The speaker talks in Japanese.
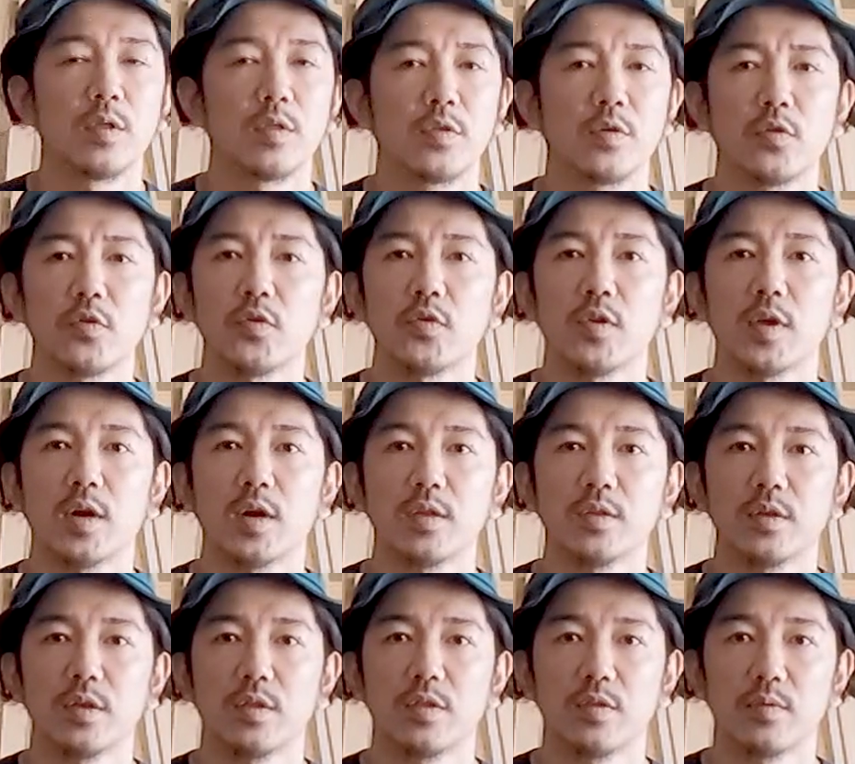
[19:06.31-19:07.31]
そのような感
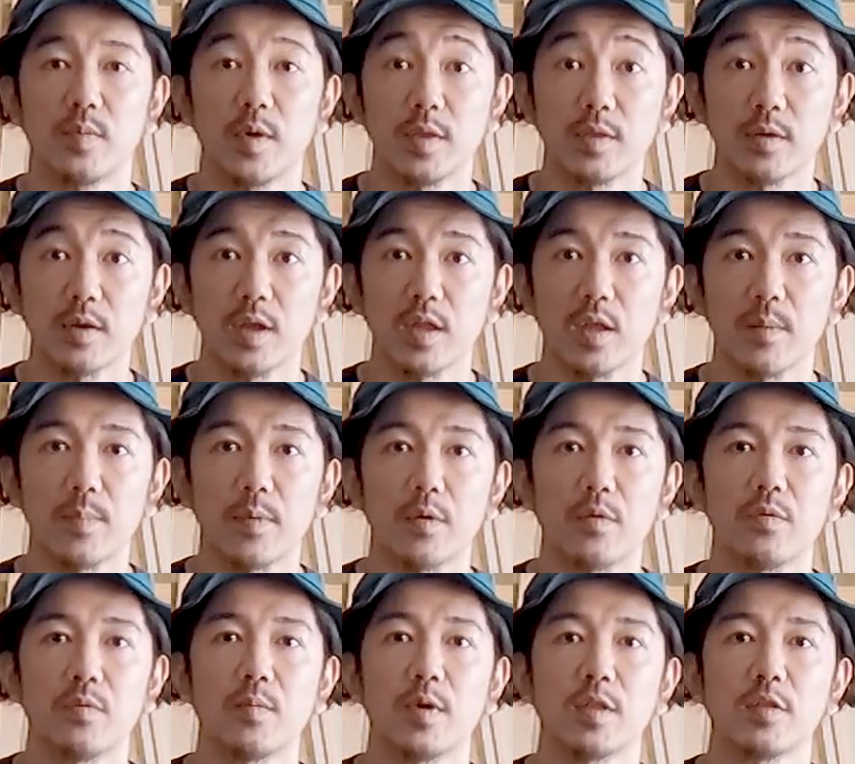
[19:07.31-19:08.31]
じでズバ抜けた
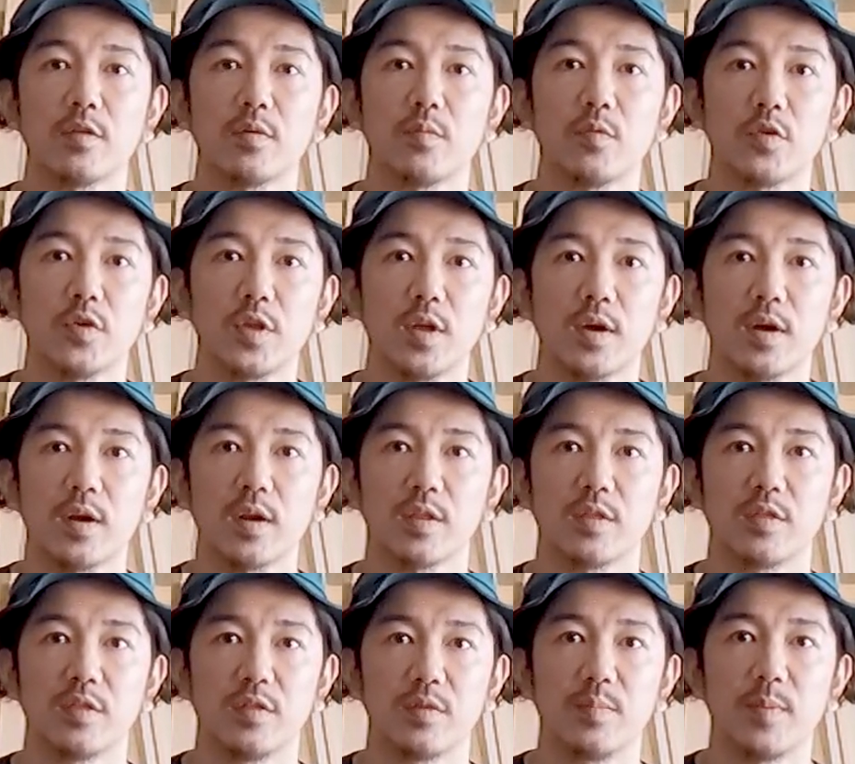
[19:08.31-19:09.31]
パフォーマンスを持ちながら
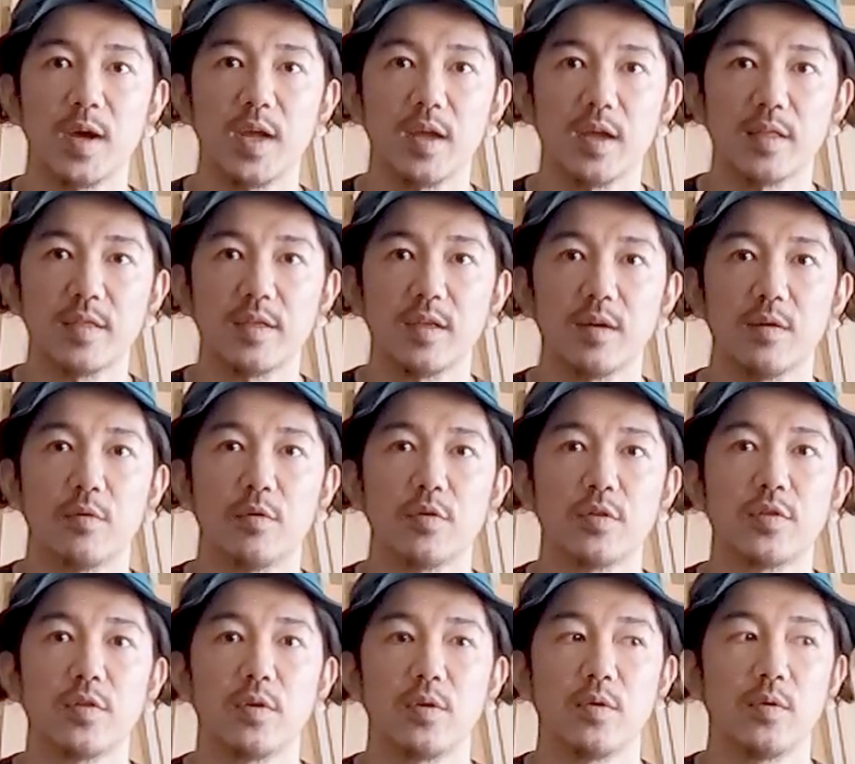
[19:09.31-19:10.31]
ズバ安い
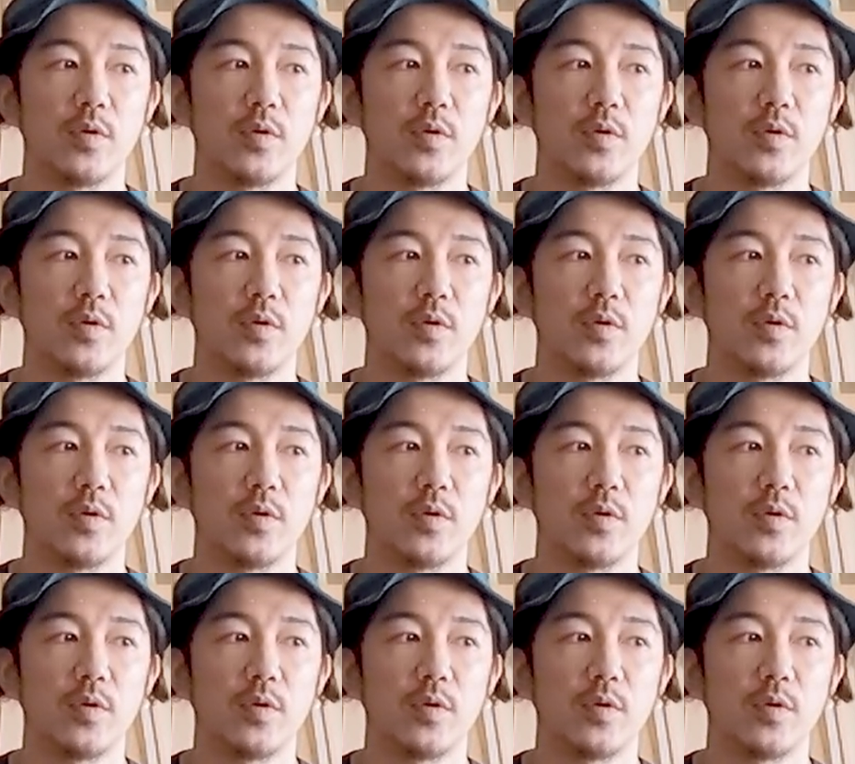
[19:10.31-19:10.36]
コストに